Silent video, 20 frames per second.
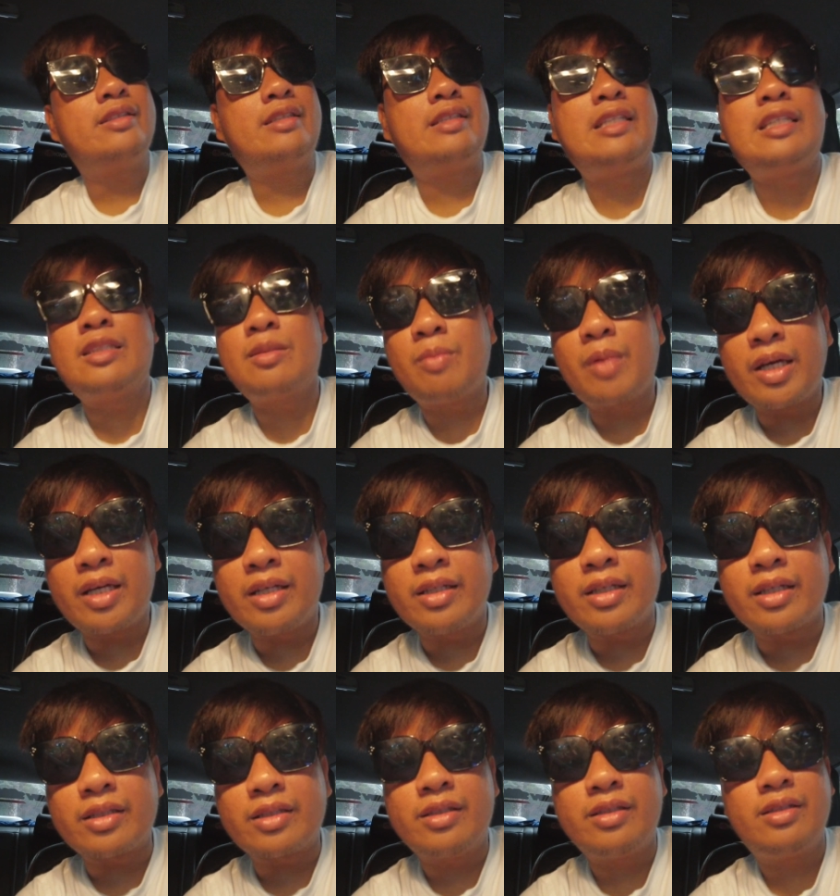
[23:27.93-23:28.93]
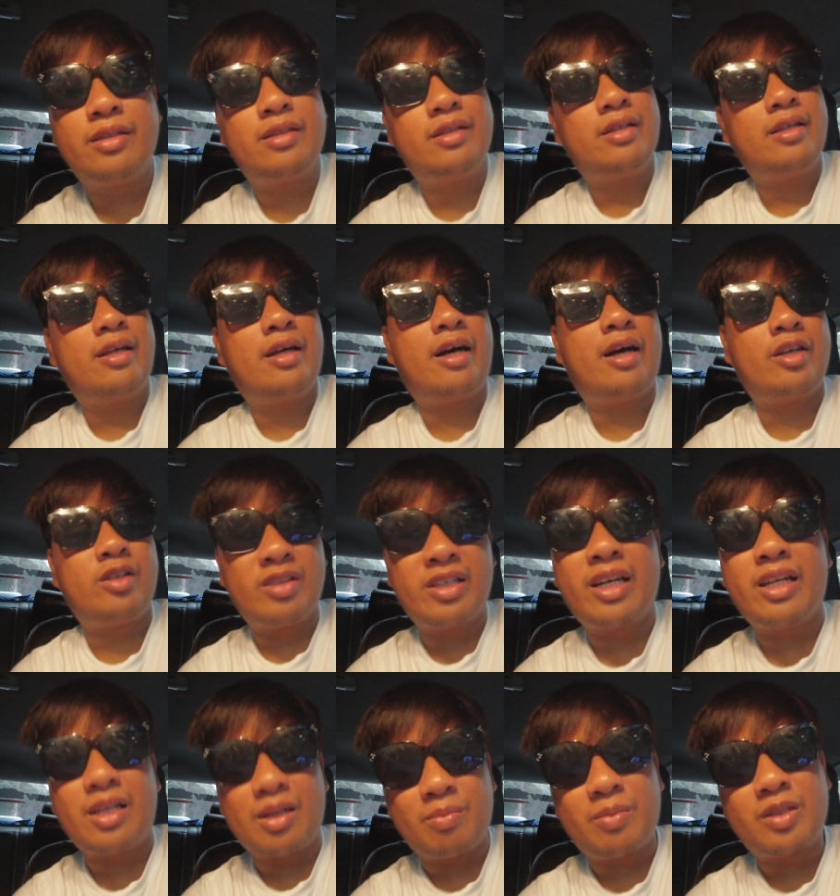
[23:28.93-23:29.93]
hindi siya mainit uh,
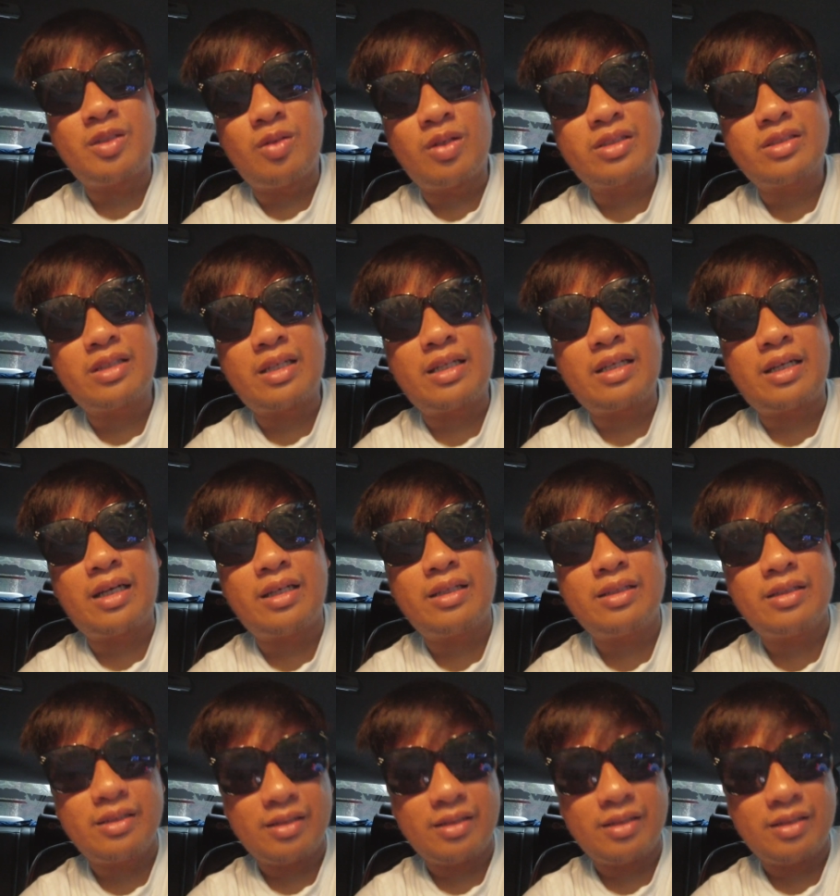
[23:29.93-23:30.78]
yun nga lang madulas talaga